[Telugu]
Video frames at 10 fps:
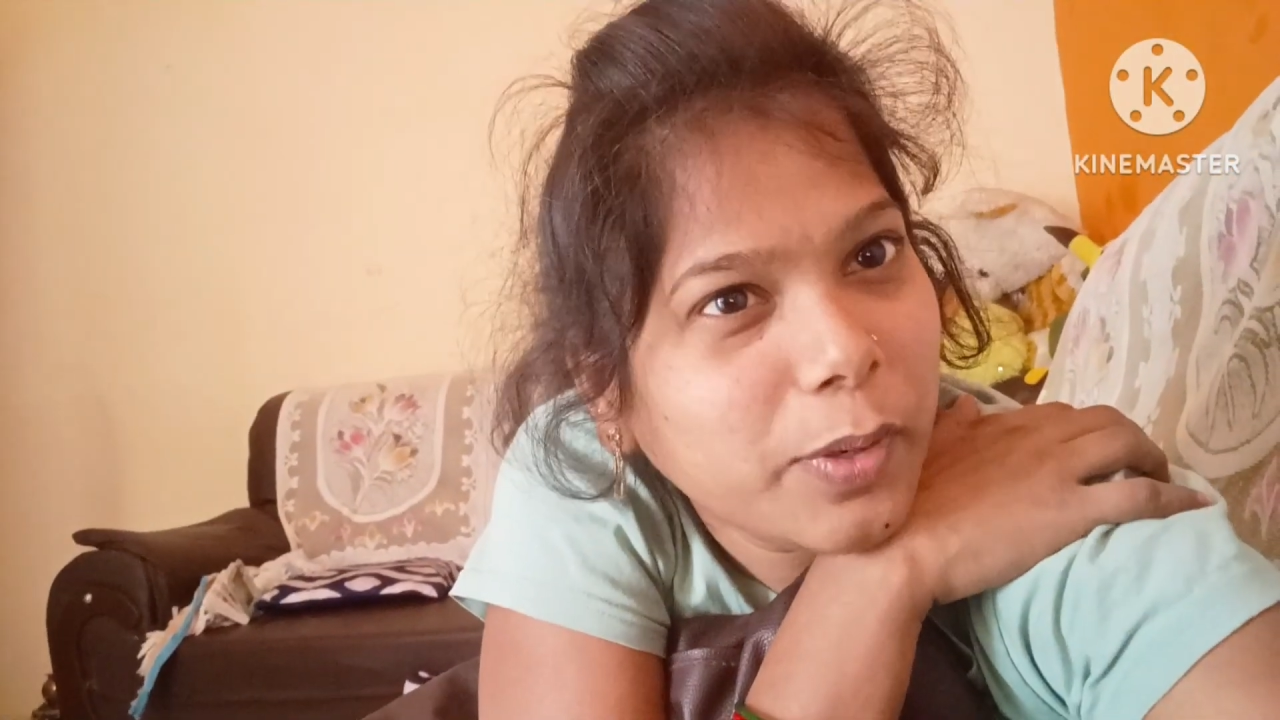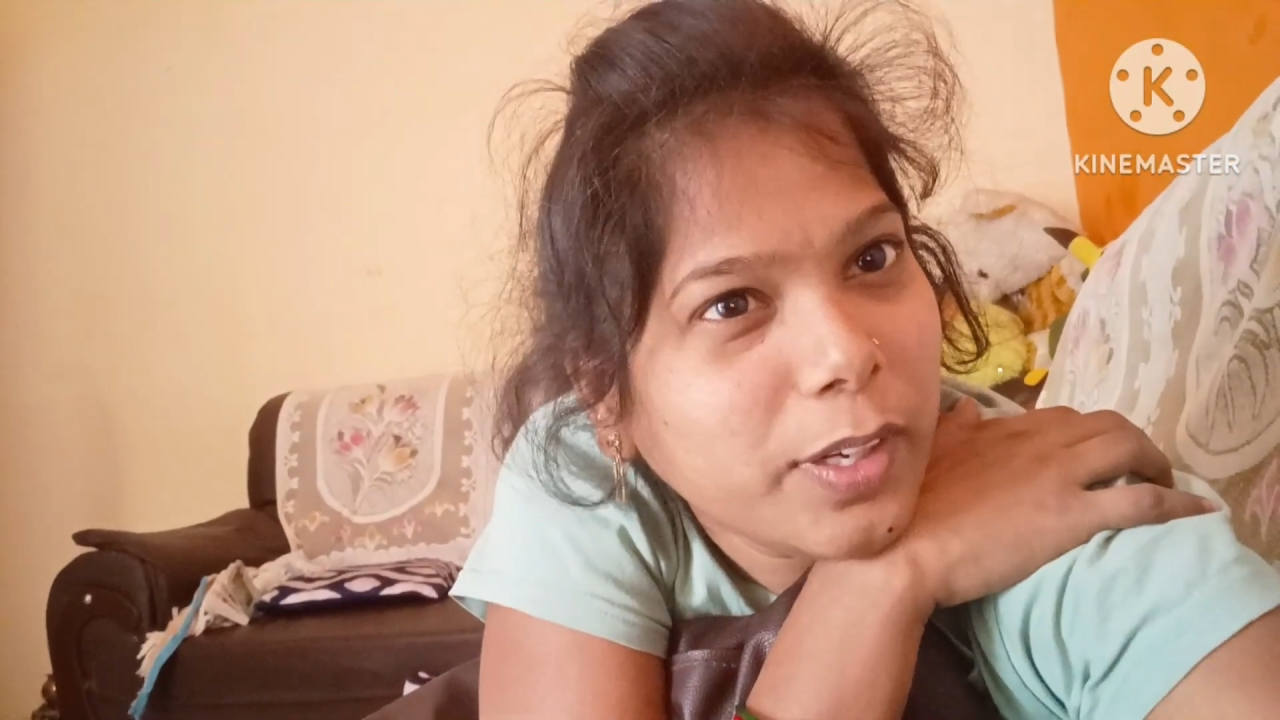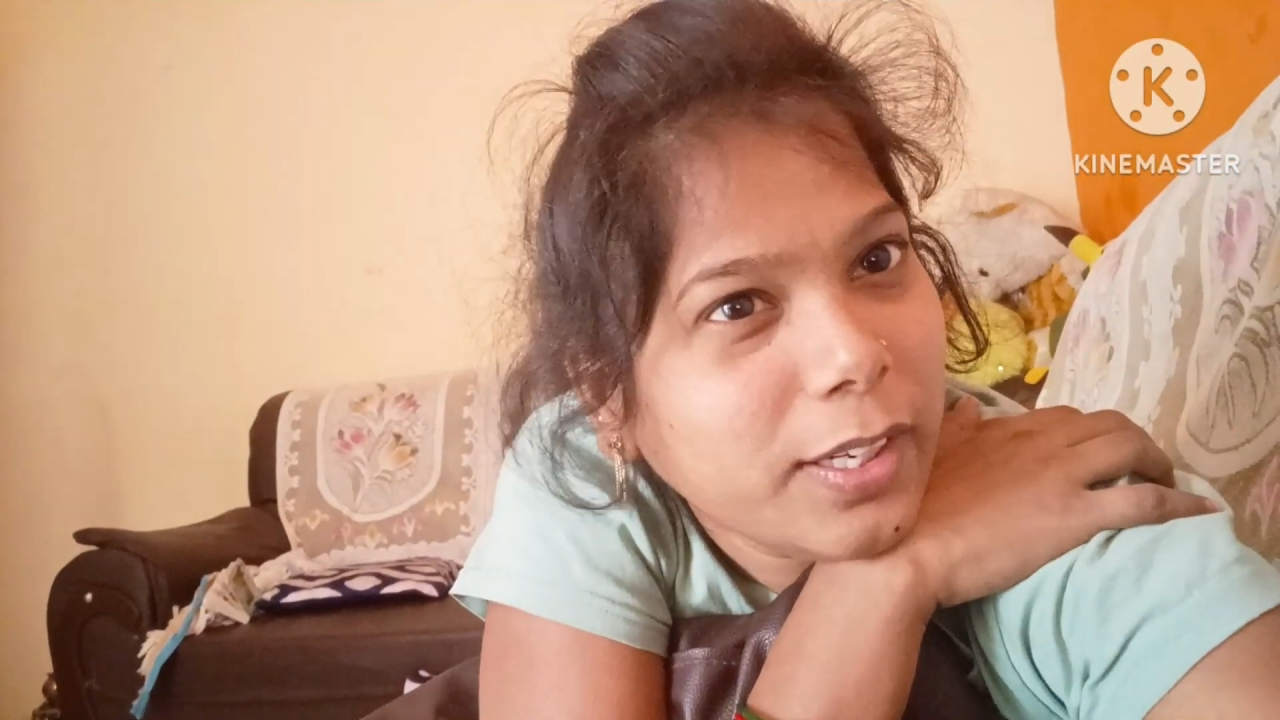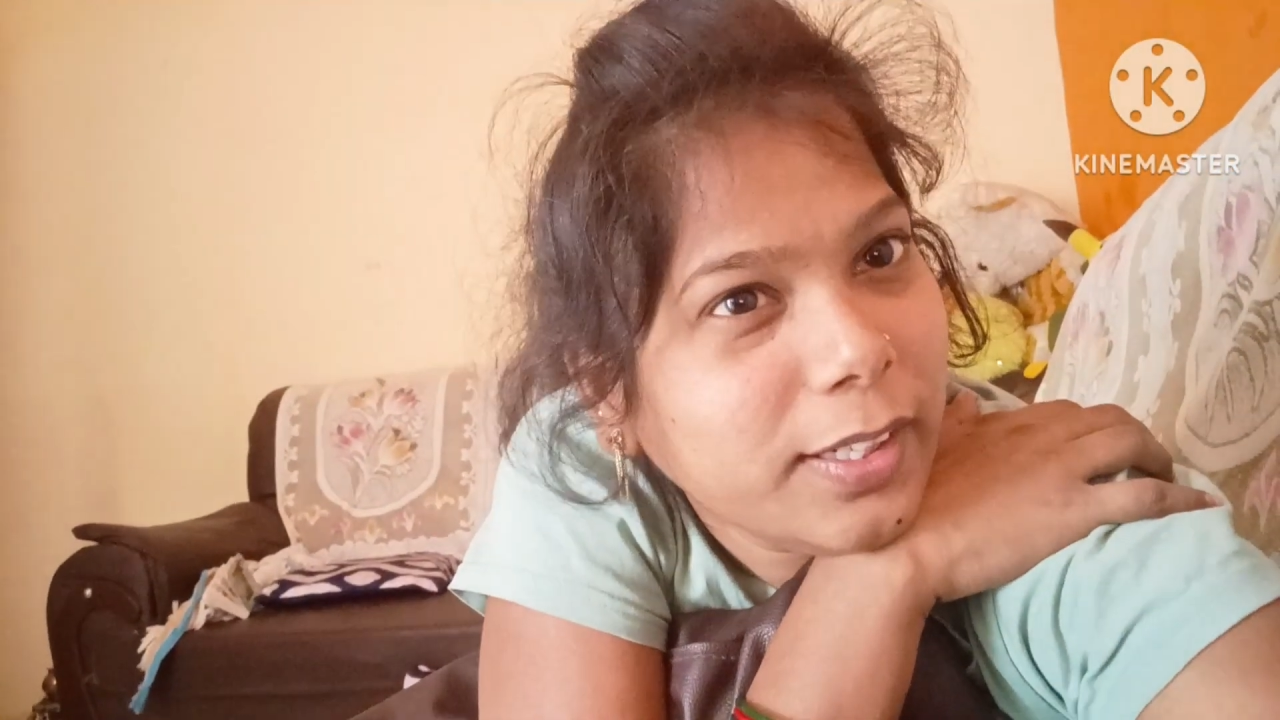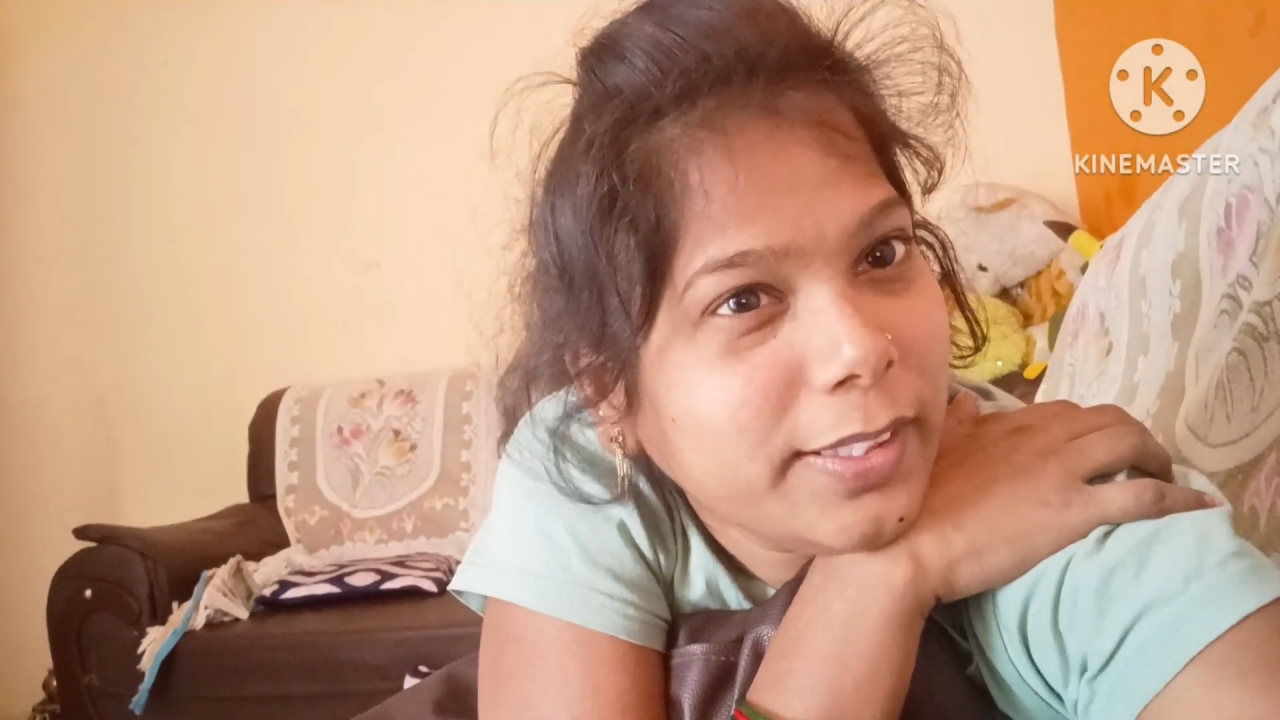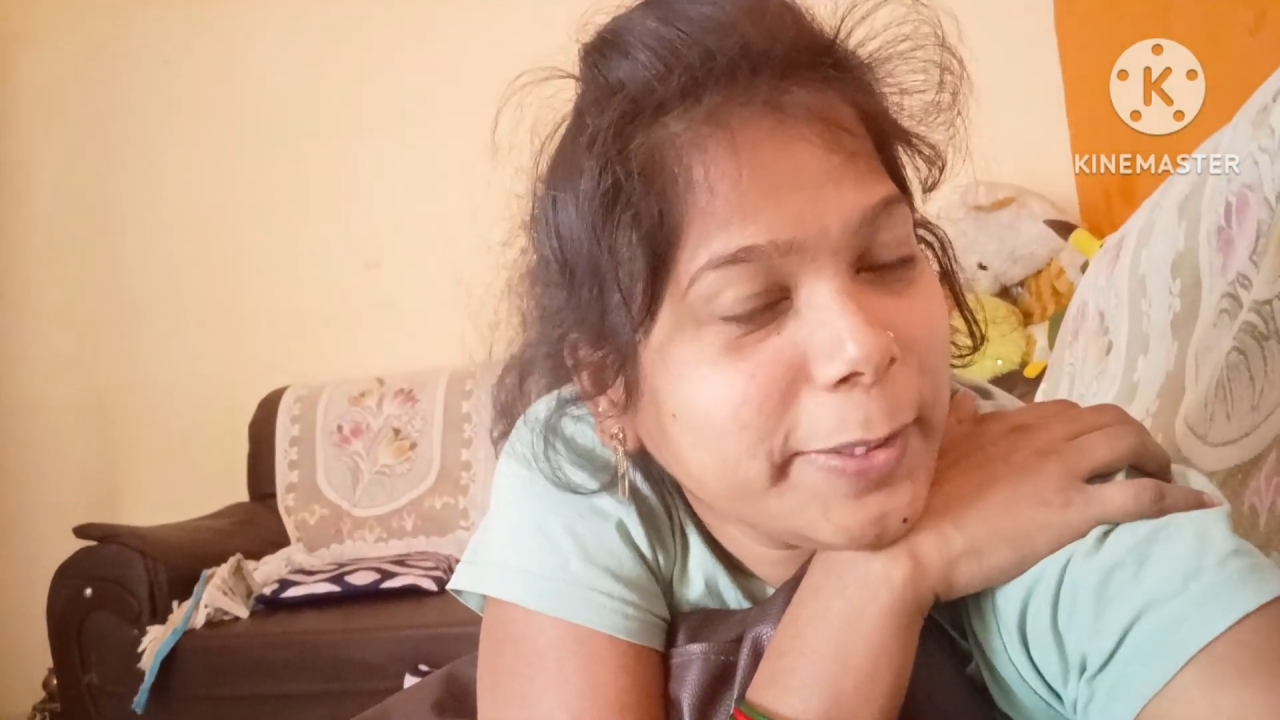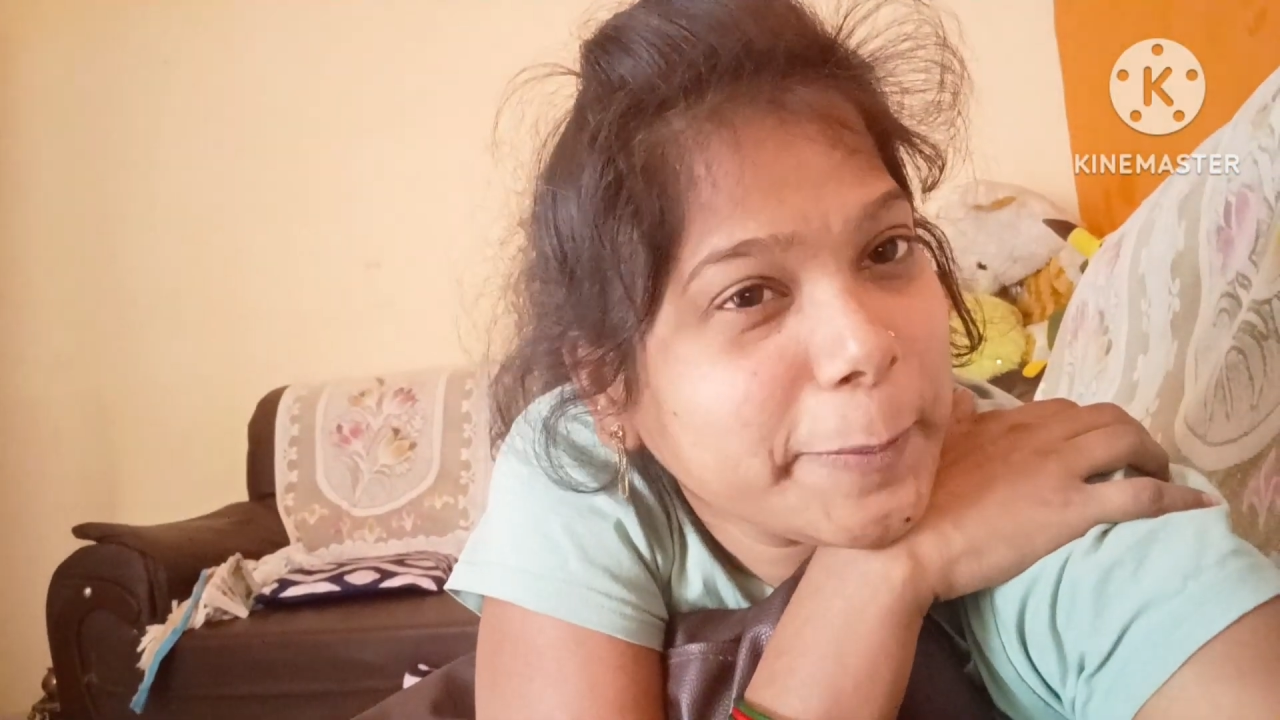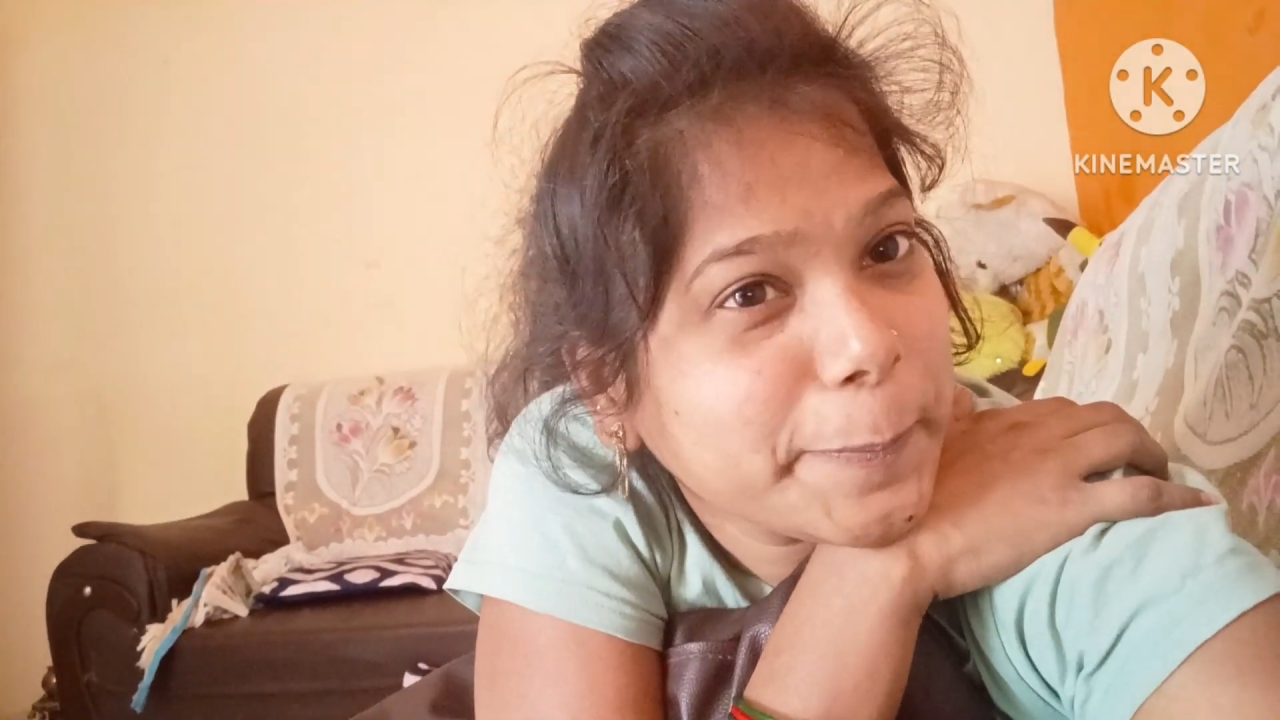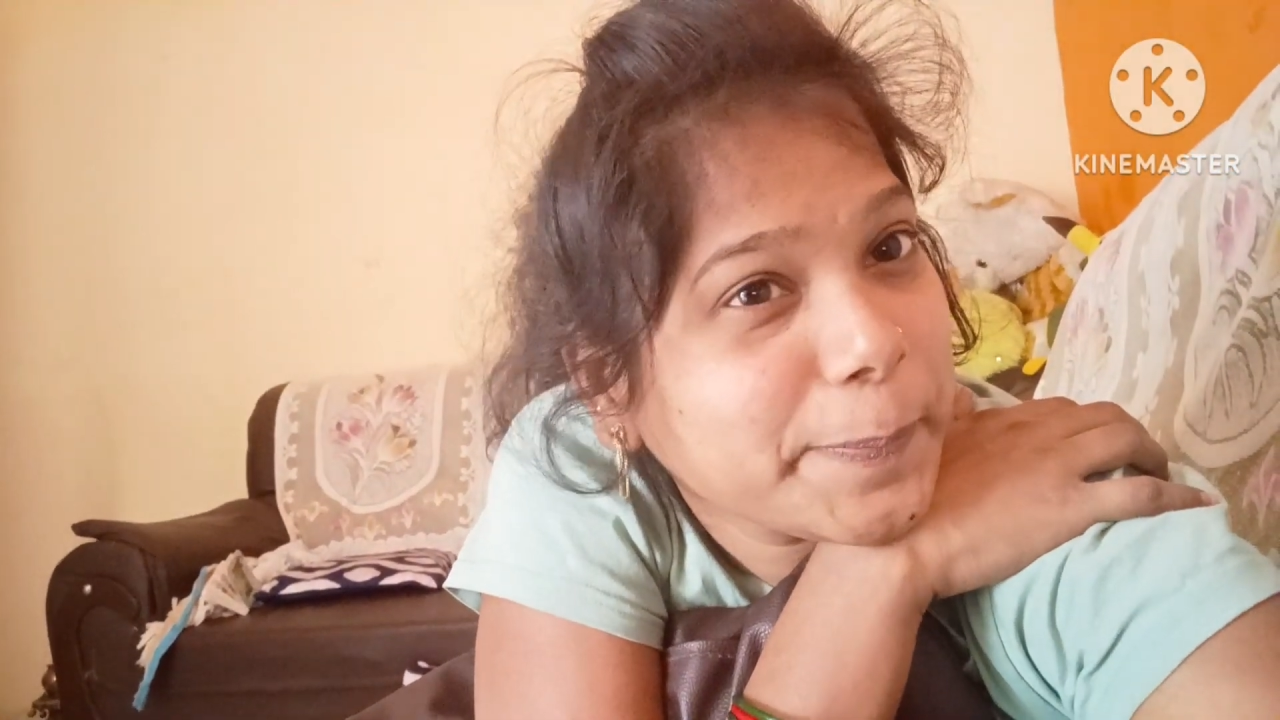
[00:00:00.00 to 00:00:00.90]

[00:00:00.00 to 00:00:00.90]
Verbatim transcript: జస్ట్ అలా